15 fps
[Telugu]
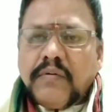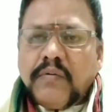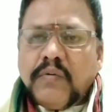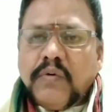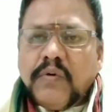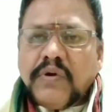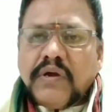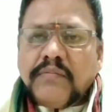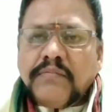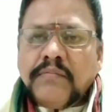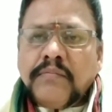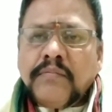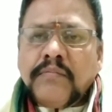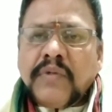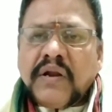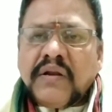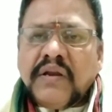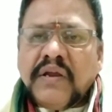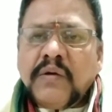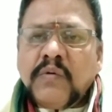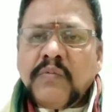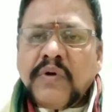ఓయమ్మ నీ
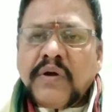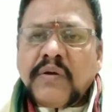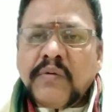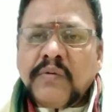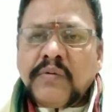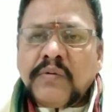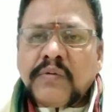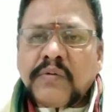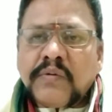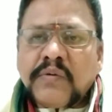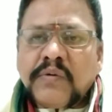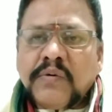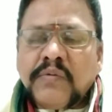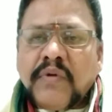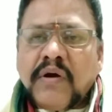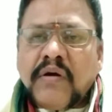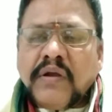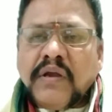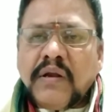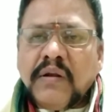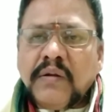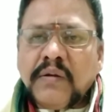కుమరుండు మా
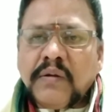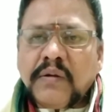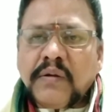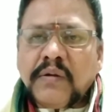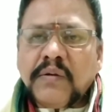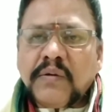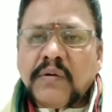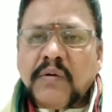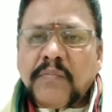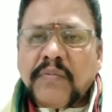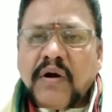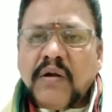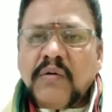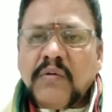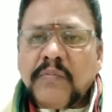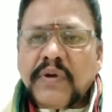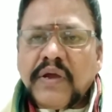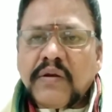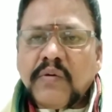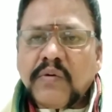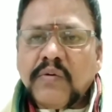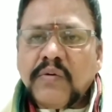ఇంట్లో పాలు
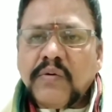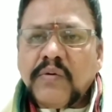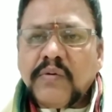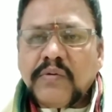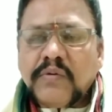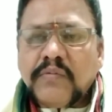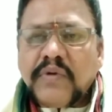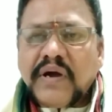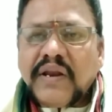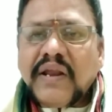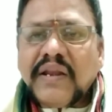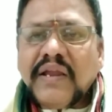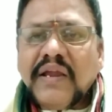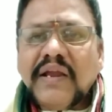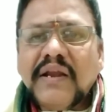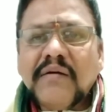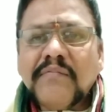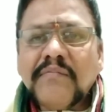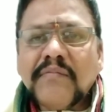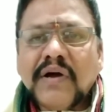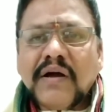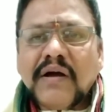పెరుగు మన
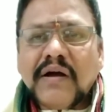నీడమ్మా